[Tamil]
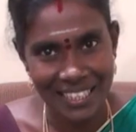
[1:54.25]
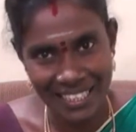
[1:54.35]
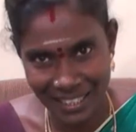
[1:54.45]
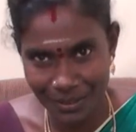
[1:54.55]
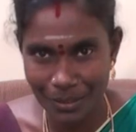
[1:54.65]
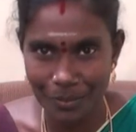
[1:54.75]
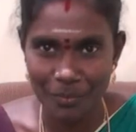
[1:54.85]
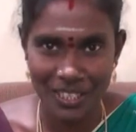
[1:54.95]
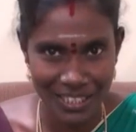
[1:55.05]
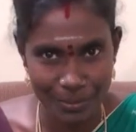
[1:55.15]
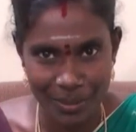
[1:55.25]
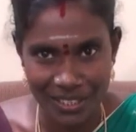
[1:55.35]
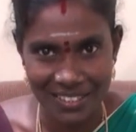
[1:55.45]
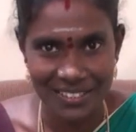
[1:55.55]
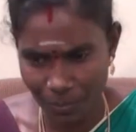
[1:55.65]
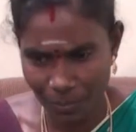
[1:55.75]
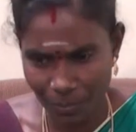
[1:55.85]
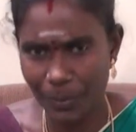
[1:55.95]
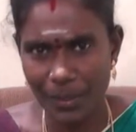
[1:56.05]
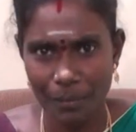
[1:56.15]
தலையங்க வந்ததுக்கு பிறகு ஆமாம்
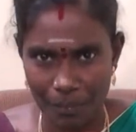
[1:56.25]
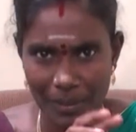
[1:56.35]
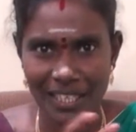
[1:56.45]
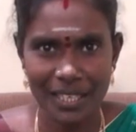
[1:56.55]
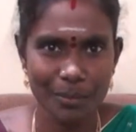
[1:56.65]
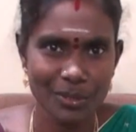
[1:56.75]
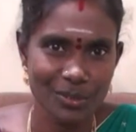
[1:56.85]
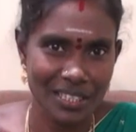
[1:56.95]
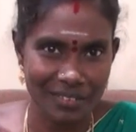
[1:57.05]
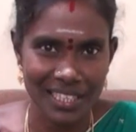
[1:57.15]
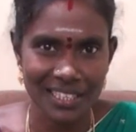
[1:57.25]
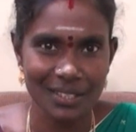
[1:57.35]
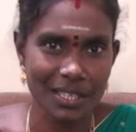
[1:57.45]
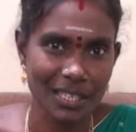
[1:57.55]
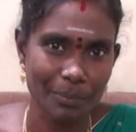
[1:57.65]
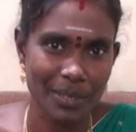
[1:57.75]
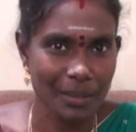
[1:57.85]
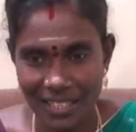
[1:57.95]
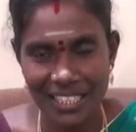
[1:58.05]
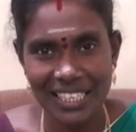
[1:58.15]
அவர் இப்படியே பகிரங்கமாக சொல்லியிருக்காரு வலைதளங்களில்
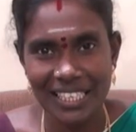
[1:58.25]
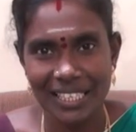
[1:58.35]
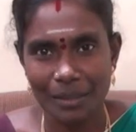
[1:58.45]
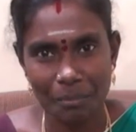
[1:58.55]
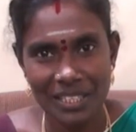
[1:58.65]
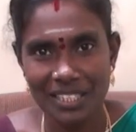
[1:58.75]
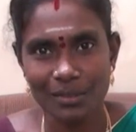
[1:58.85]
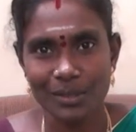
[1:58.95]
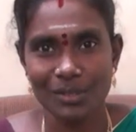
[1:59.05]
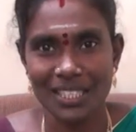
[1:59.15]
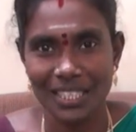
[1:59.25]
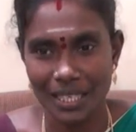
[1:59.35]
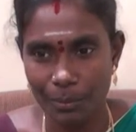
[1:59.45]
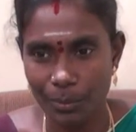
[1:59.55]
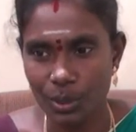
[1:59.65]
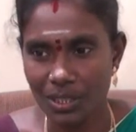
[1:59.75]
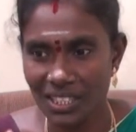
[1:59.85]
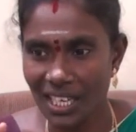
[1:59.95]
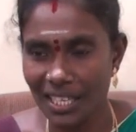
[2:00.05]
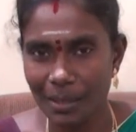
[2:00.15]
பாருங்க ரொம்ப தெளிவாக சொல்லியிருக்காரு நம்ம வந்து
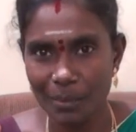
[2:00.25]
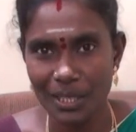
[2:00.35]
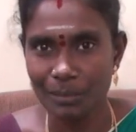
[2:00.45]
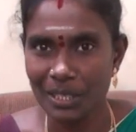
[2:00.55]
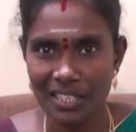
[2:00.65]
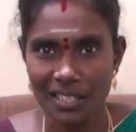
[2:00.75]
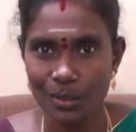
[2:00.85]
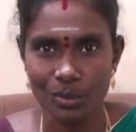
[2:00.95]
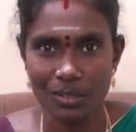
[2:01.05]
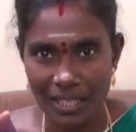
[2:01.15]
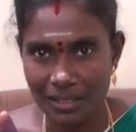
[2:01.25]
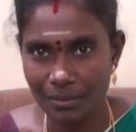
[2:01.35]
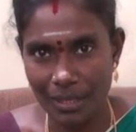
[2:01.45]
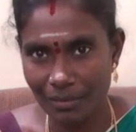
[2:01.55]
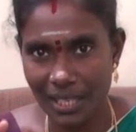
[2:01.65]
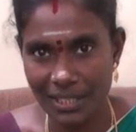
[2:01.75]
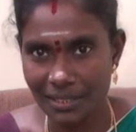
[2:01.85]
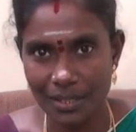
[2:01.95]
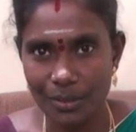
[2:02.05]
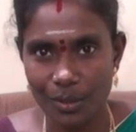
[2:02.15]
தேர்தலை மட்டும் கருத்தில் கொண்டு நான்
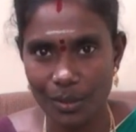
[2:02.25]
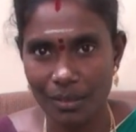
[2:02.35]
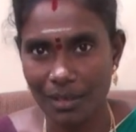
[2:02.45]
வாக்கு செலுத்துகிறோம்